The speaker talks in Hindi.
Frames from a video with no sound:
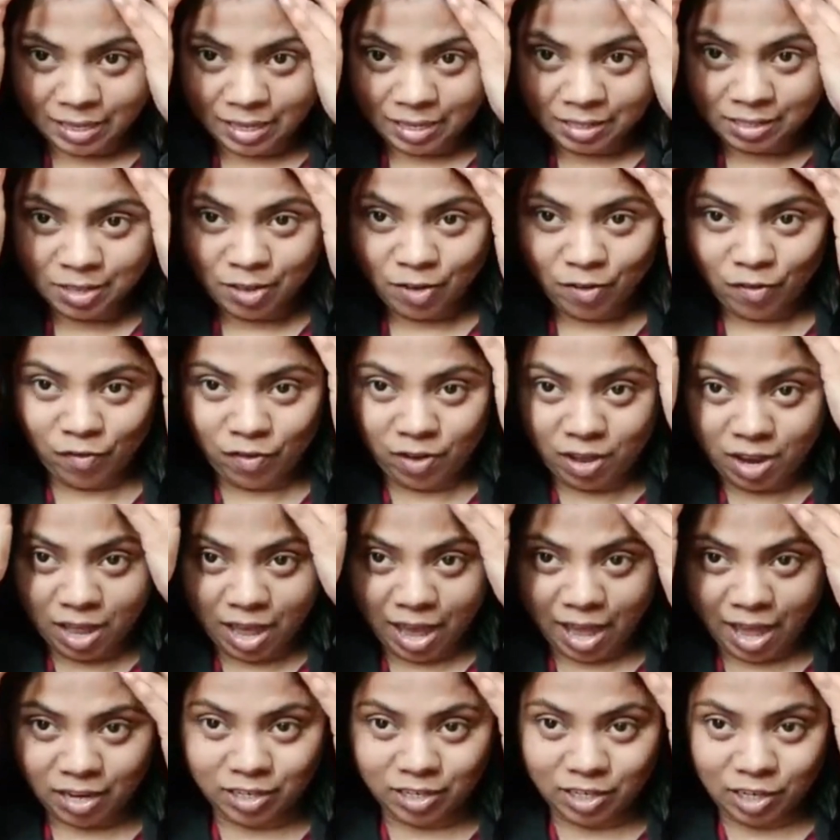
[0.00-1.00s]
दिस फिर
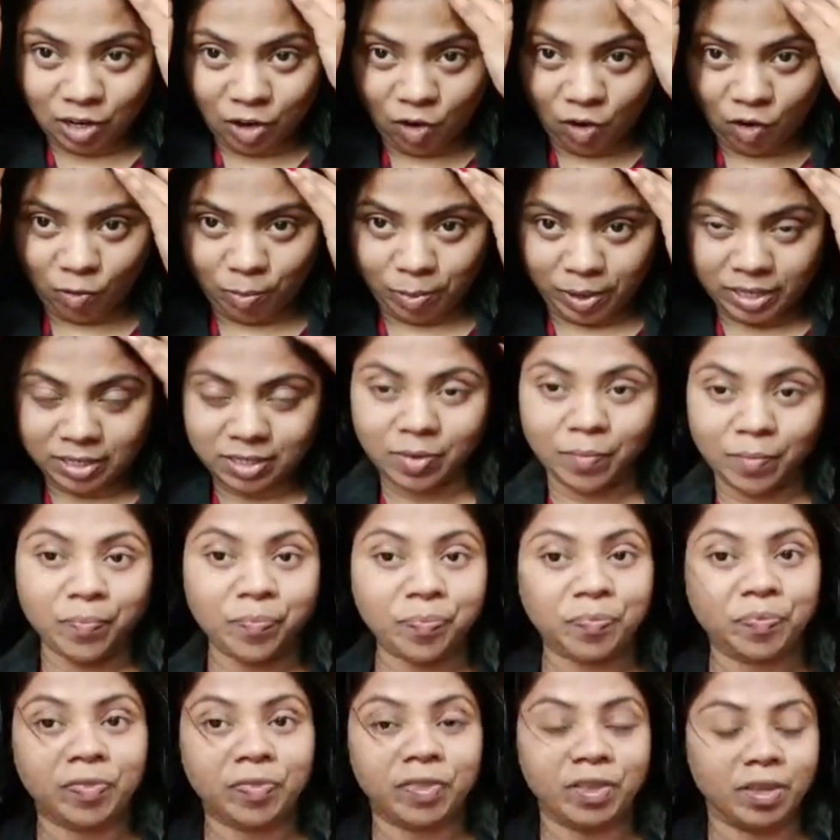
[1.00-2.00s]
एंटी क्लॉक वाइज
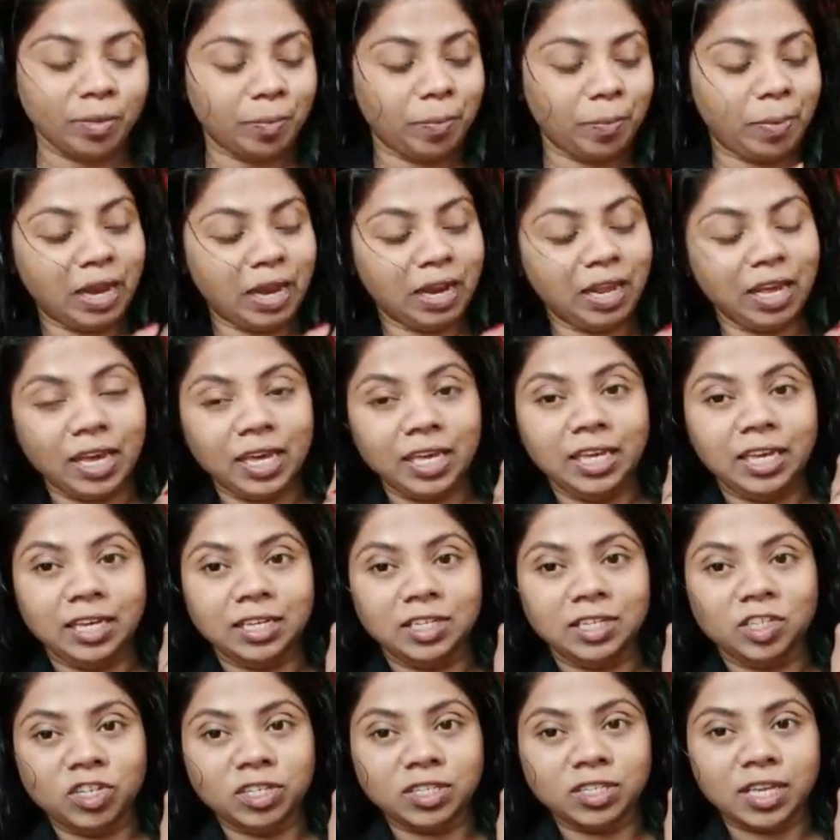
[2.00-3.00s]
पहले
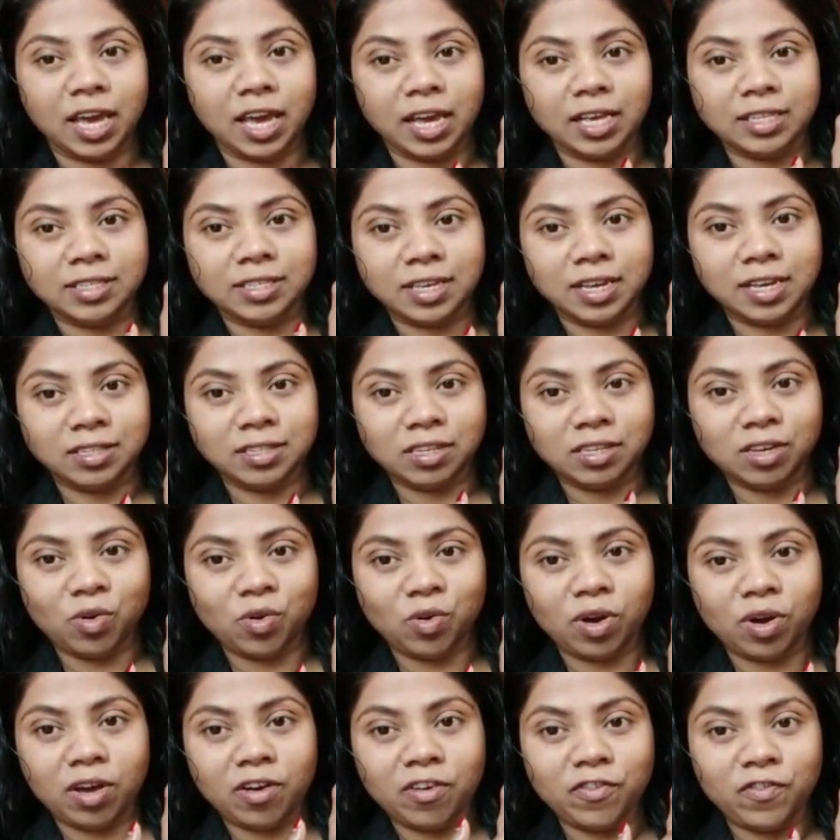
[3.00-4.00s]
ये चीज़ ऐसे ऐसे
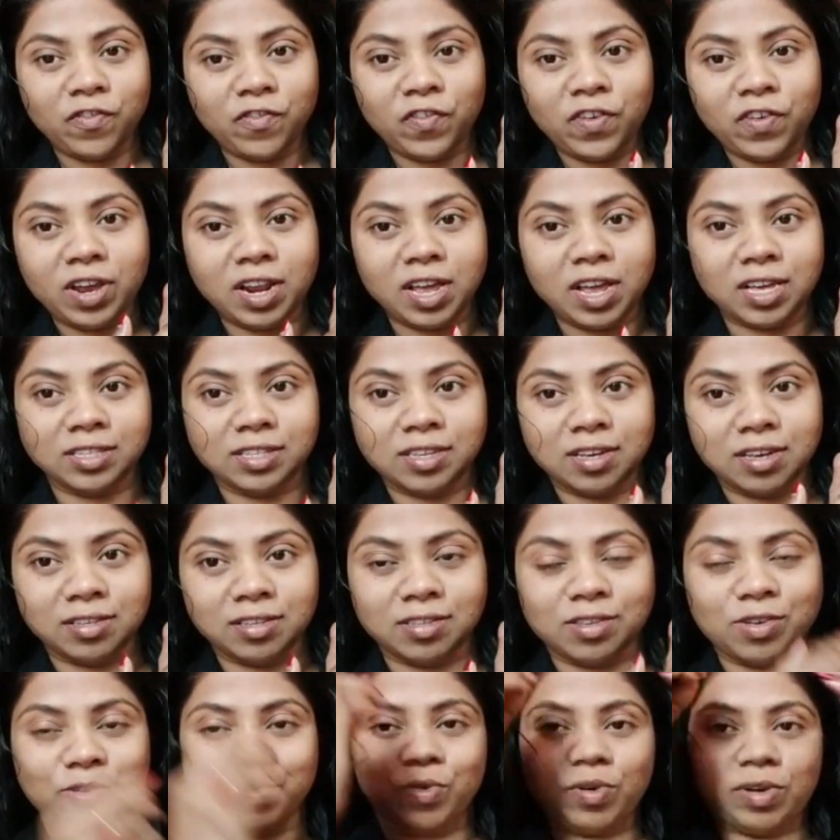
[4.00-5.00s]
होगा फिर ऐसे
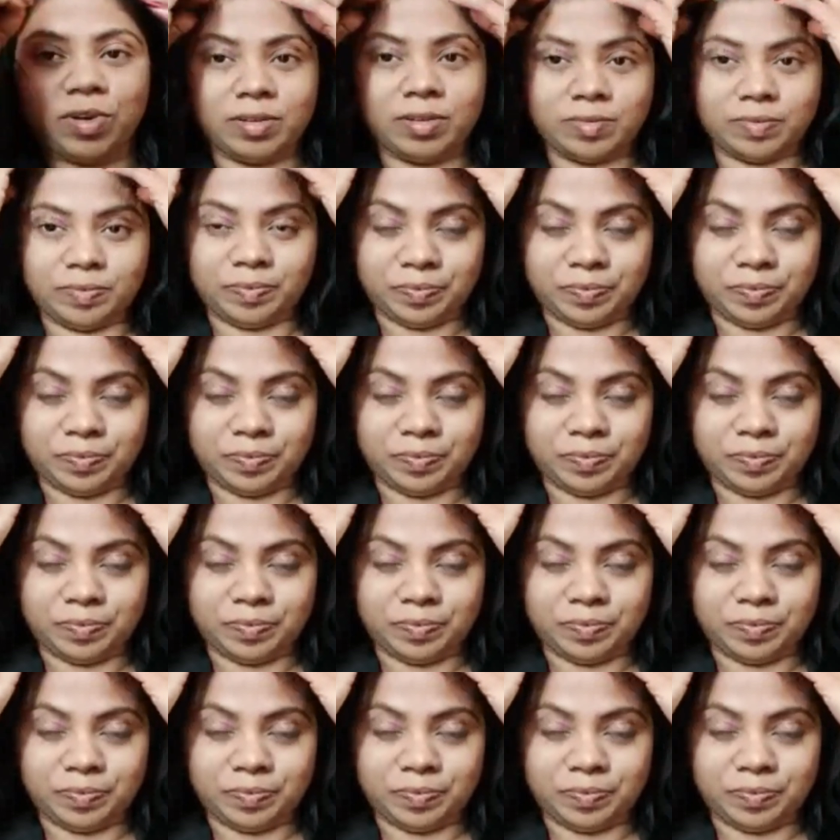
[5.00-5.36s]
ऐसे होगा